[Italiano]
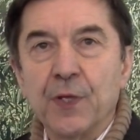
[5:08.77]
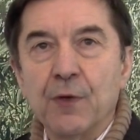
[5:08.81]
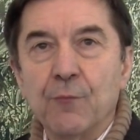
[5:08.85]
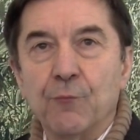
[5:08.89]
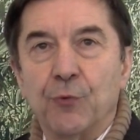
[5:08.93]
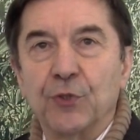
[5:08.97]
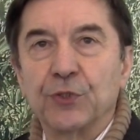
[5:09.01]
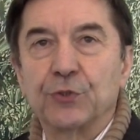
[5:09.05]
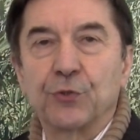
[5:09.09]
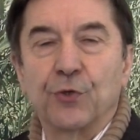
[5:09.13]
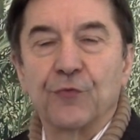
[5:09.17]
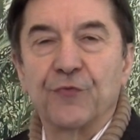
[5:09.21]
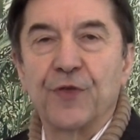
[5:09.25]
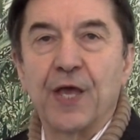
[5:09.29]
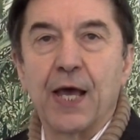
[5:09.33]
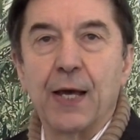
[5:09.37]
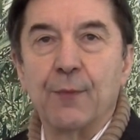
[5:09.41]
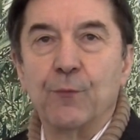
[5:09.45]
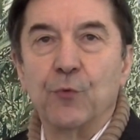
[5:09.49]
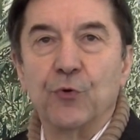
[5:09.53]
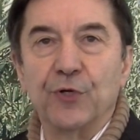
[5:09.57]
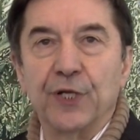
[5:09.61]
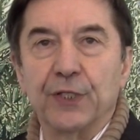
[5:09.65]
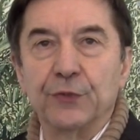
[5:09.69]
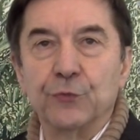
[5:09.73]
Poi
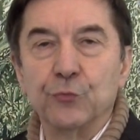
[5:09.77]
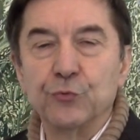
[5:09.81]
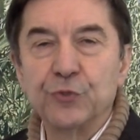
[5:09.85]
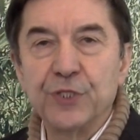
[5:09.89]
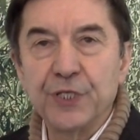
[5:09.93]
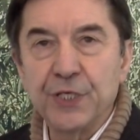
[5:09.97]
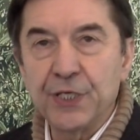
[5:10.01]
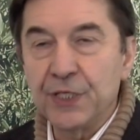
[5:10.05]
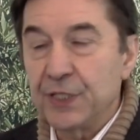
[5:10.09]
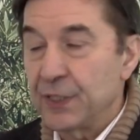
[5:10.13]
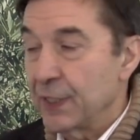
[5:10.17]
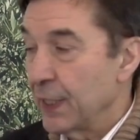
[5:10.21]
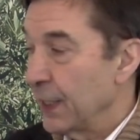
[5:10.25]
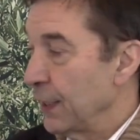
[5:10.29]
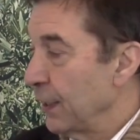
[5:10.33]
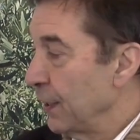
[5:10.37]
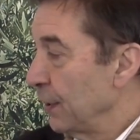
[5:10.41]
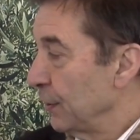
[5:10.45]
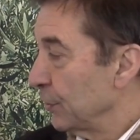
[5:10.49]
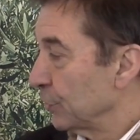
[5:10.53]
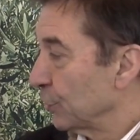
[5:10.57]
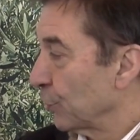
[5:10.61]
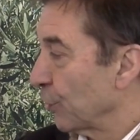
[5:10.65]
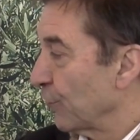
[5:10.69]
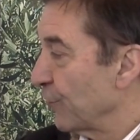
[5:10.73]
troviamo la dudina,
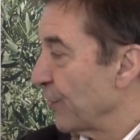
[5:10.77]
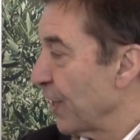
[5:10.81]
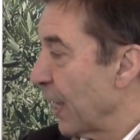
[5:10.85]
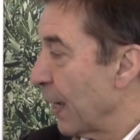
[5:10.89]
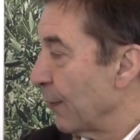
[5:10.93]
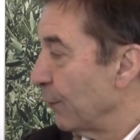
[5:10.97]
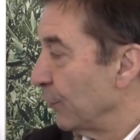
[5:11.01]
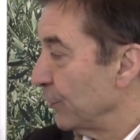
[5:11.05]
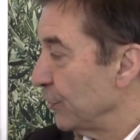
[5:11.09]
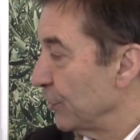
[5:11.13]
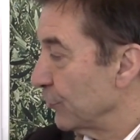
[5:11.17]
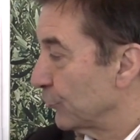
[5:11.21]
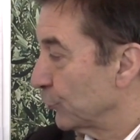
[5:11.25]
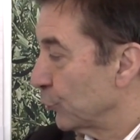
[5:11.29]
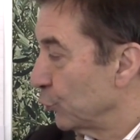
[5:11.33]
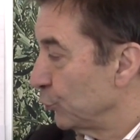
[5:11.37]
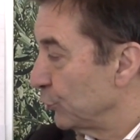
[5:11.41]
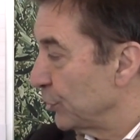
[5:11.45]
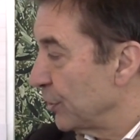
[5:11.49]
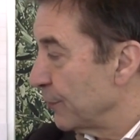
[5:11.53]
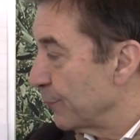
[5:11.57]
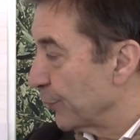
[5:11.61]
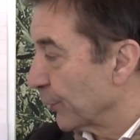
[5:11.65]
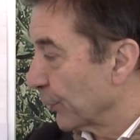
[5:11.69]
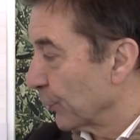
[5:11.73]
troviamo
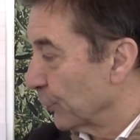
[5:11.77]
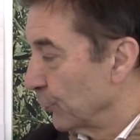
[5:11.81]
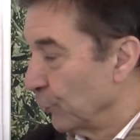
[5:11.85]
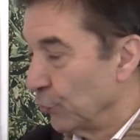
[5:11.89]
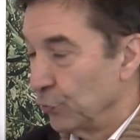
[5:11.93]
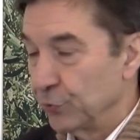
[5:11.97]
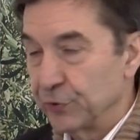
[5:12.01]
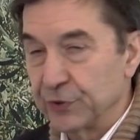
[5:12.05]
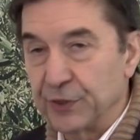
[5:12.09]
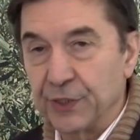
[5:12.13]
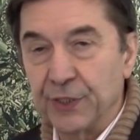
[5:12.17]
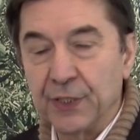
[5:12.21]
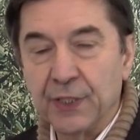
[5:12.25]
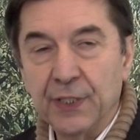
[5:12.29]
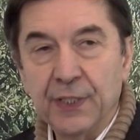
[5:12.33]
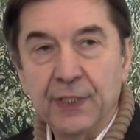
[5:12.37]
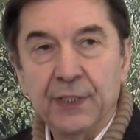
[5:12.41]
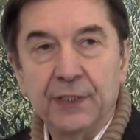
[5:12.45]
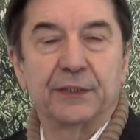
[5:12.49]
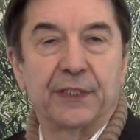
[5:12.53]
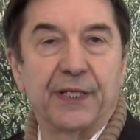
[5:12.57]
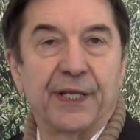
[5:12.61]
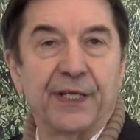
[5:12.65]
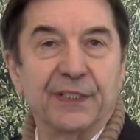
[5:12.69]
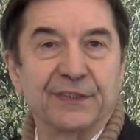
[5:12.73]
tutti i prodotti
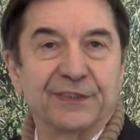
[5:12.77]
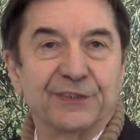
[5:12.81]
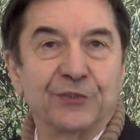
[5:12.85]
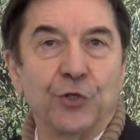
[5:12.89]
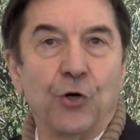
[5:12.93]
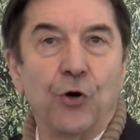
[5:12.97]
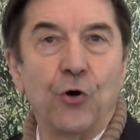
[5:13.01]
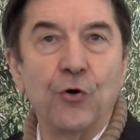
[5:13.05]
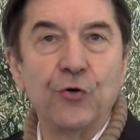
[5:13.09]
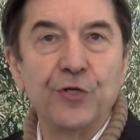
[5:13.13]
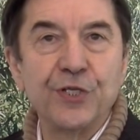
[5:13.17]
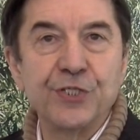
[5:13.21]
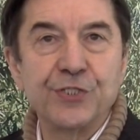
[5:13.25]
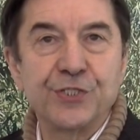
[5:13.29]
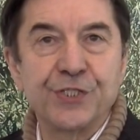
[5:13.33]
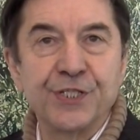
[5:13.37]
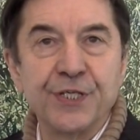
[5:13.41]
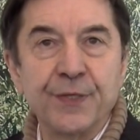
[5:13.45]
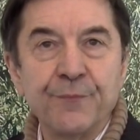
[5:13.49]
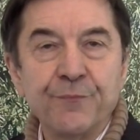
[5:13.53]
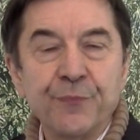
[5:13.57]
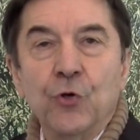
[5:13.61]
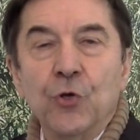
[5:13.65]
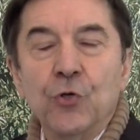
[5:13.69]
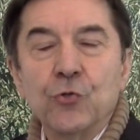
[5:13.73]
triazolici,